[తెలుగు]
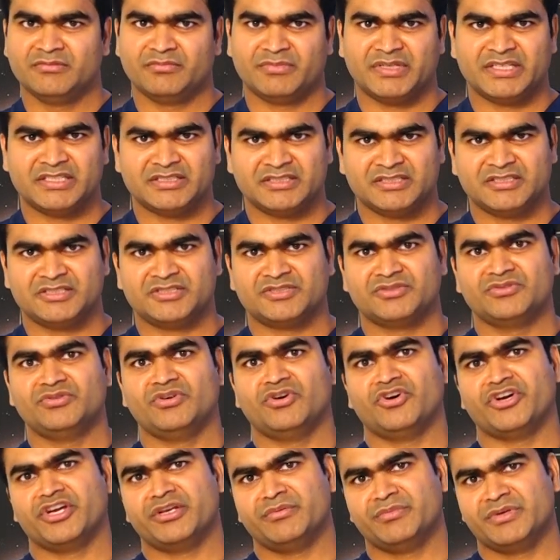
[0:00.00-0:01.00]
మెడిసిన్స్
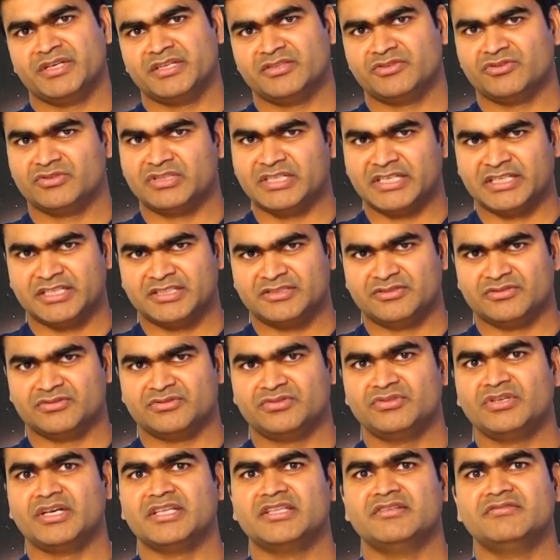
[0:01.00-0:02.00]
ఆయింట్మెంట్తో
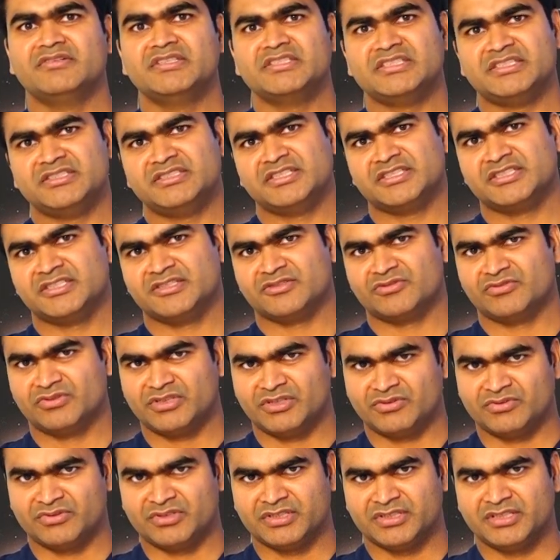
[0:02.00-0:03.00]
తగ్గించవచ్చు అదర్వైజ్ ఇంజెక్షన్
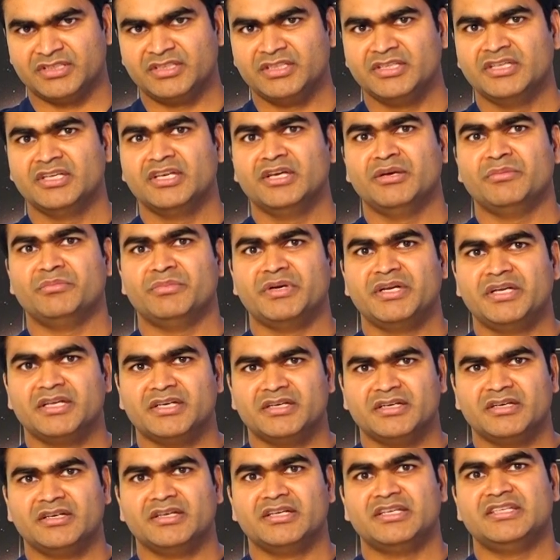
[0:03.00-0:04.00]
కూడా ఉంటుంది బట్
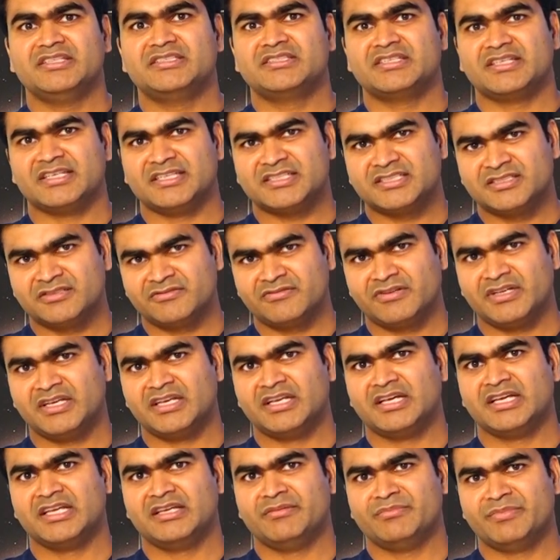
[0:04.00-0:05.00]
ఈ స్ట్రెస్
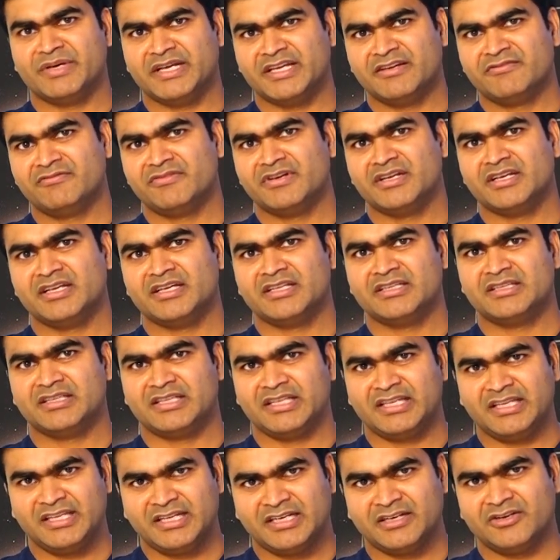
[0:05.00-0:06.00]
వల్ల ఈ భయం వల్ల
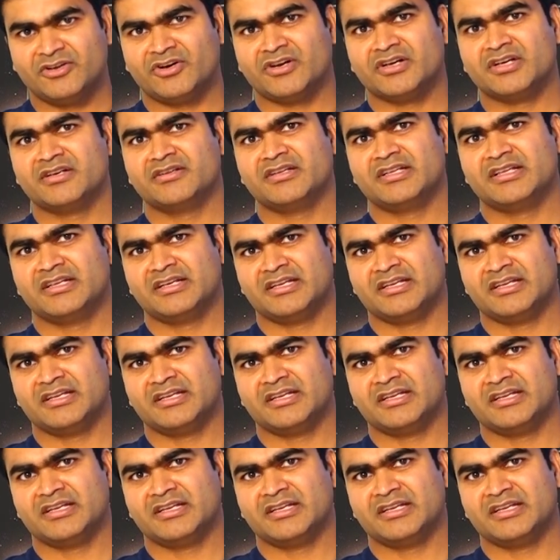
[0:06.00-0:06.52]
తెలియక డాక్టర్